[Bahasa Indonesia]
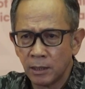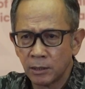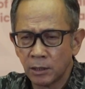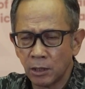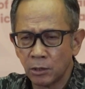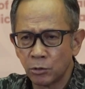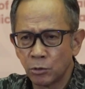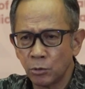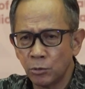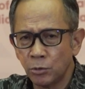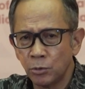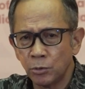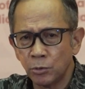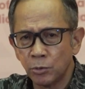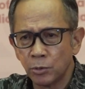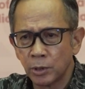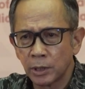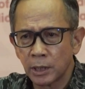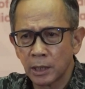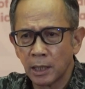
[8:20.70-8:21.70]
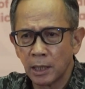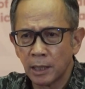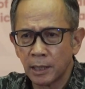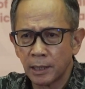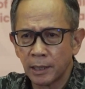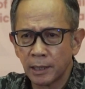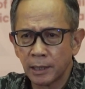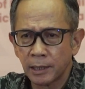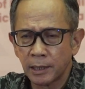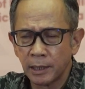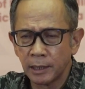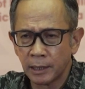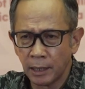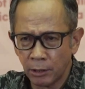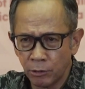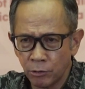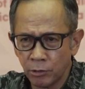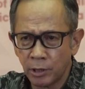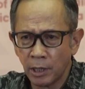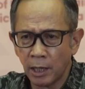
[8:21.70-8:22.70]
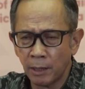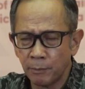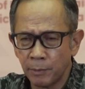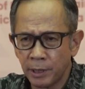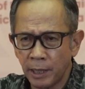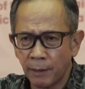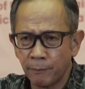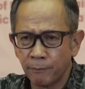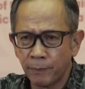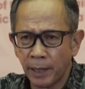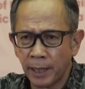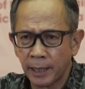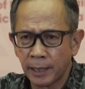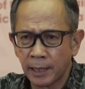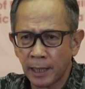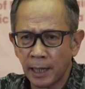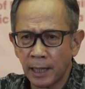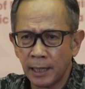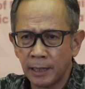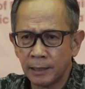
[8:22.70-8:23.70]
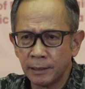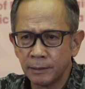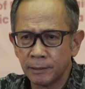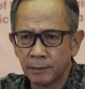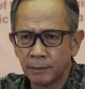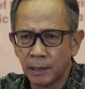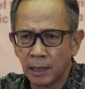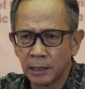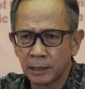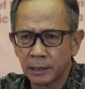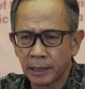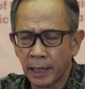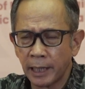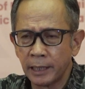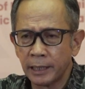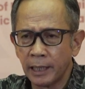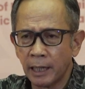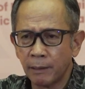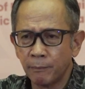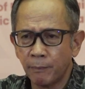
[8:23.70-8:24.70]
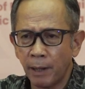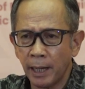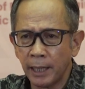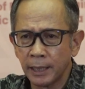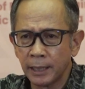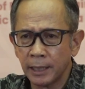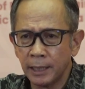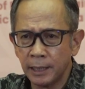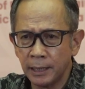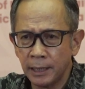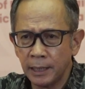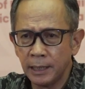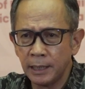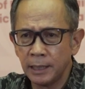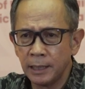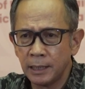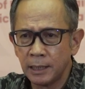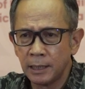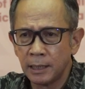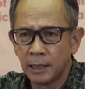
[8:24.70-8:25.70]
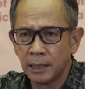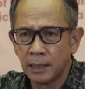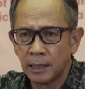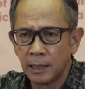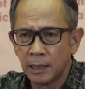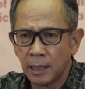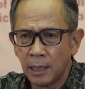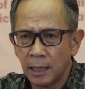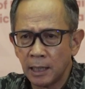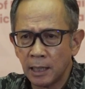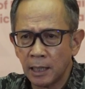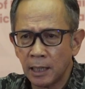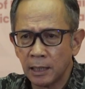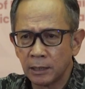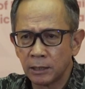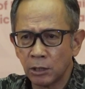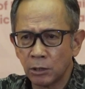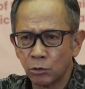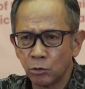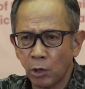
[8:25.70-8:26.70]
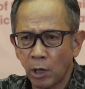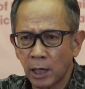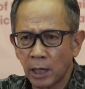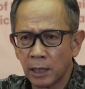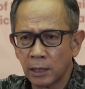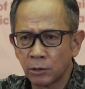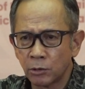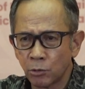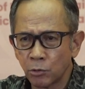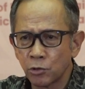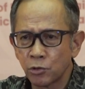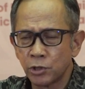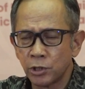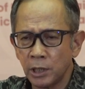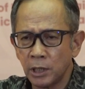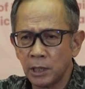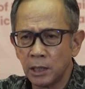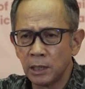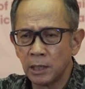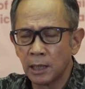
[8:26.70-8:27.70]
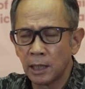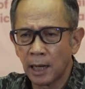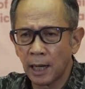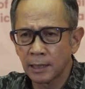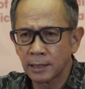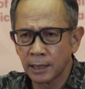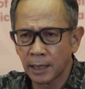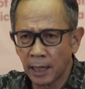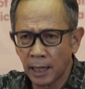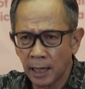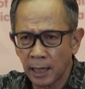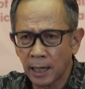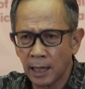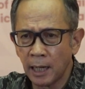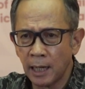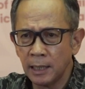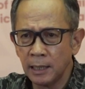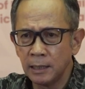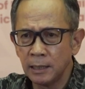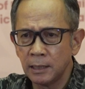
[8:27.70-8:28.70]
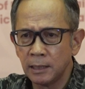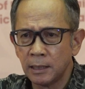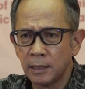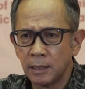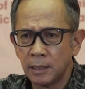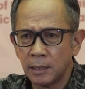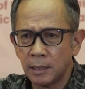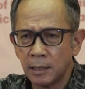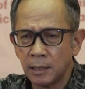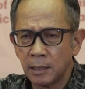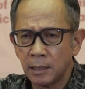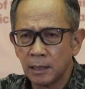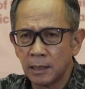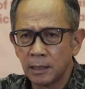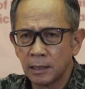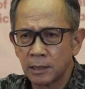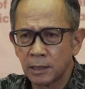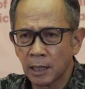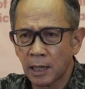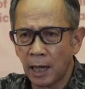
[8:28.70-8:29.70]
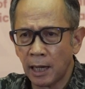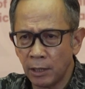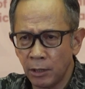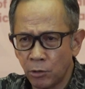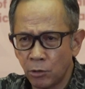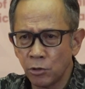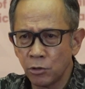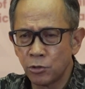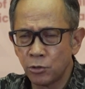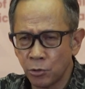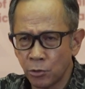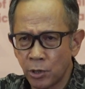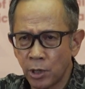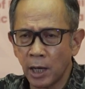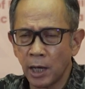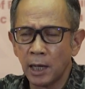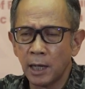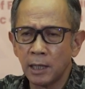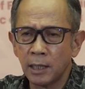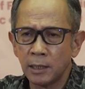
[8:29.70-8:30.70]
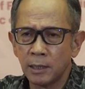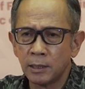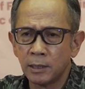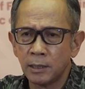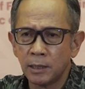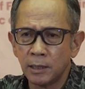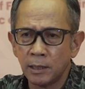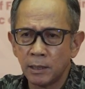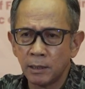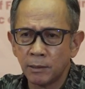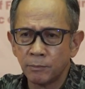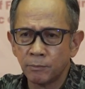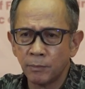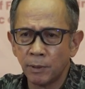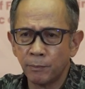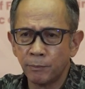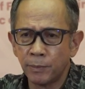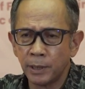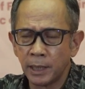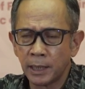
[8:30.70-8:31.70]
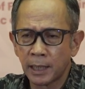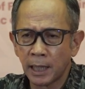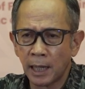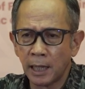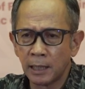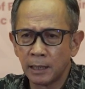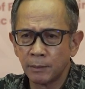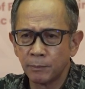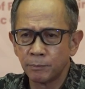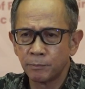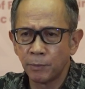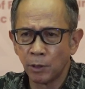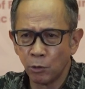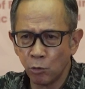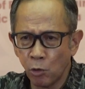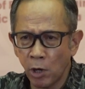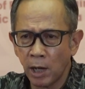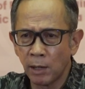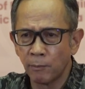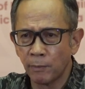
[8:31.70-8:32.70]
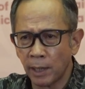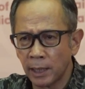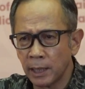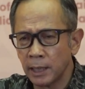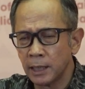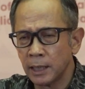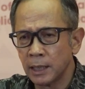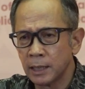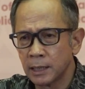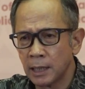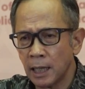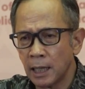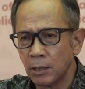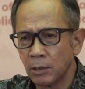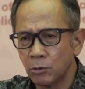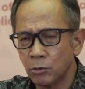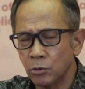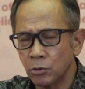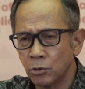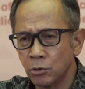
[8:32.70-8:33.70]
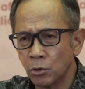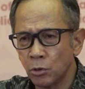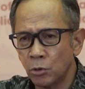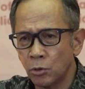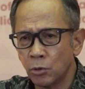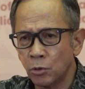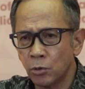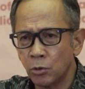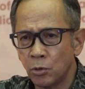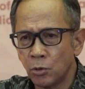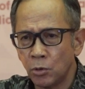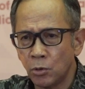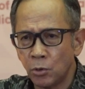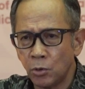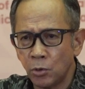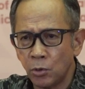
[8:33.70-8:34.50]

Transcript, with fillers: tentu kita juga menyampaikan uh, tren yang baik ini uh, tentu akan terus dilaksanakan sekaligus juga memberikan peluang bagi kita untuk